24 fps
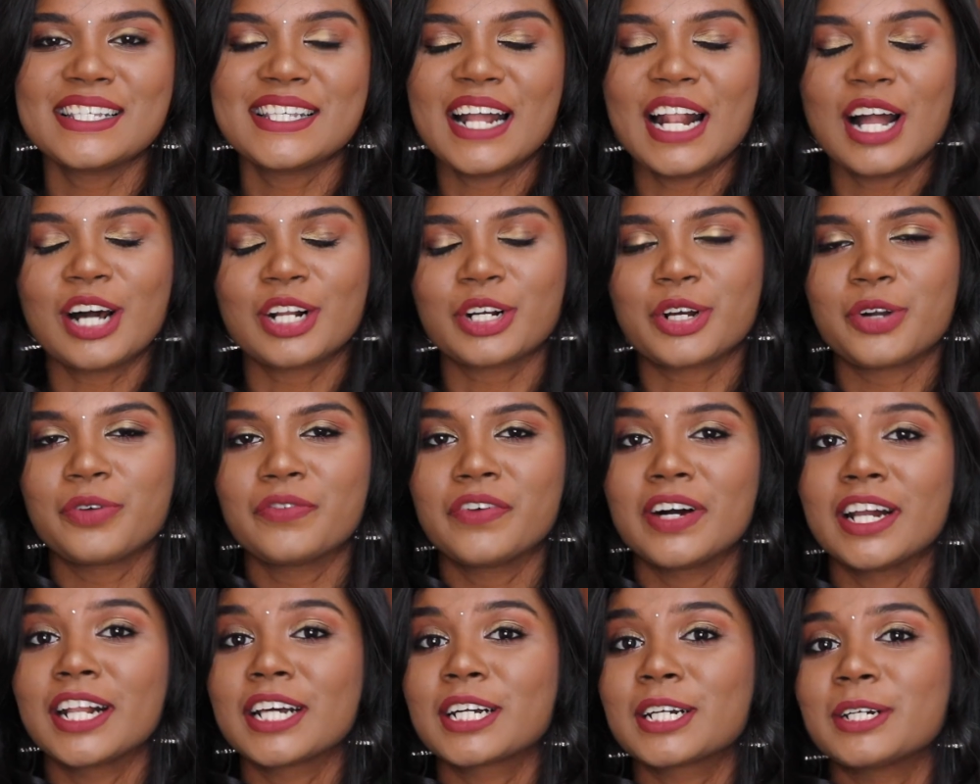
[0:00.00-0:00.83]
ஃப்ரெண்ட்ஸ்
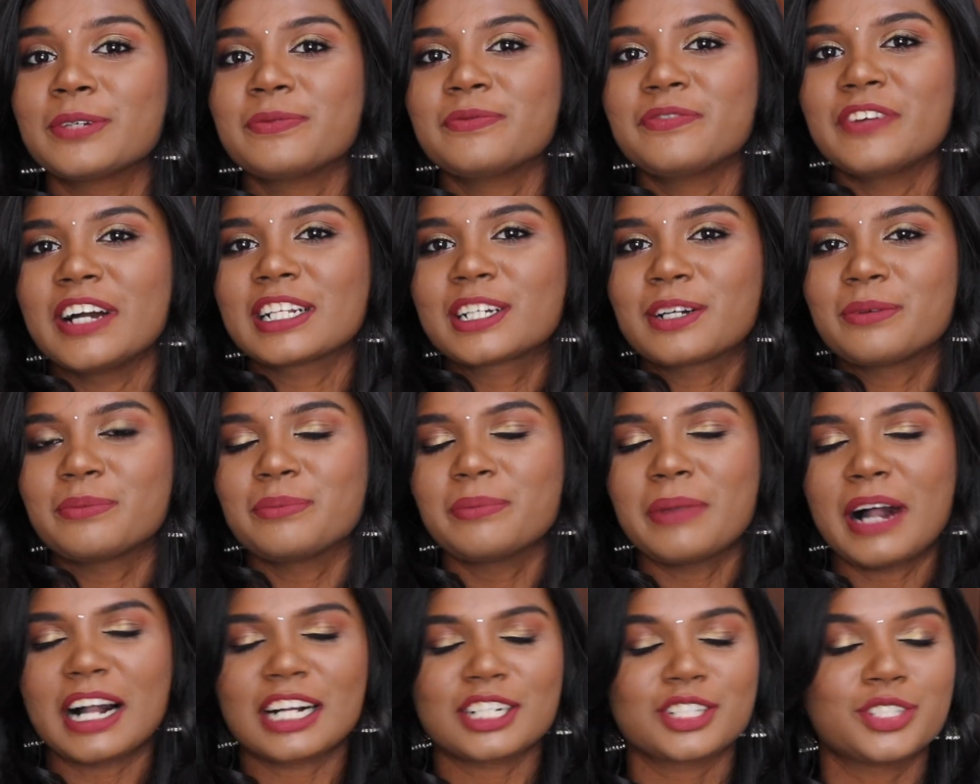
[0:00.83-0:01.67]
எல்லாருக்கும் வணக்கம்
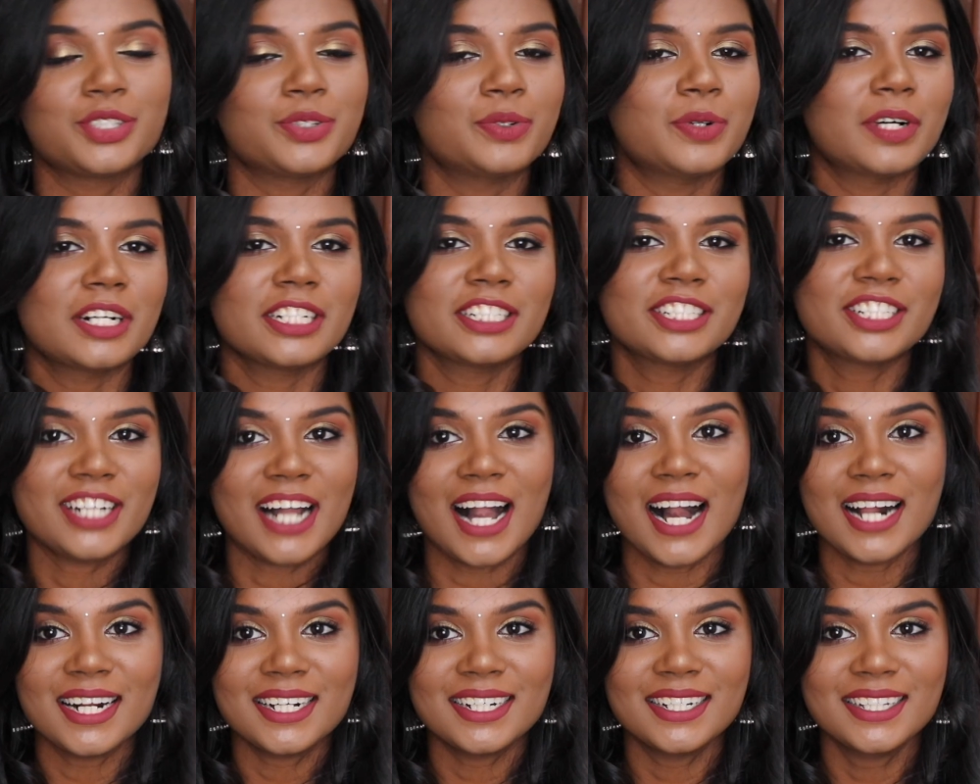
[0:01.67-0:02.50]
வெல்கம் பேக் டு அவர்
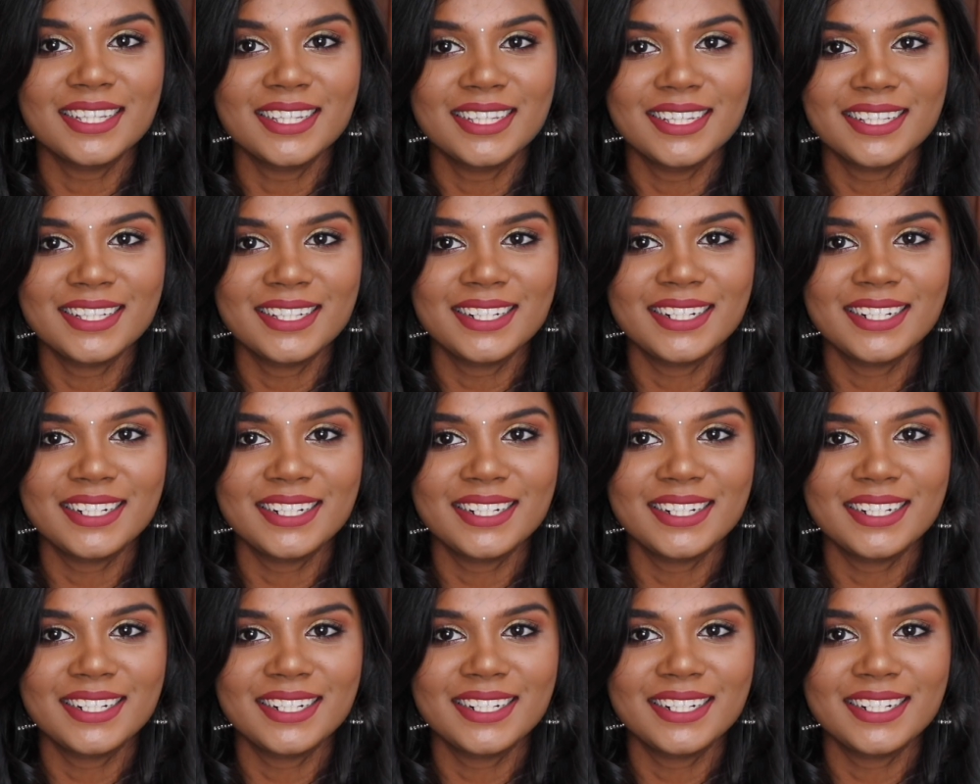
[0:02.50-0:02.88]
சேனல்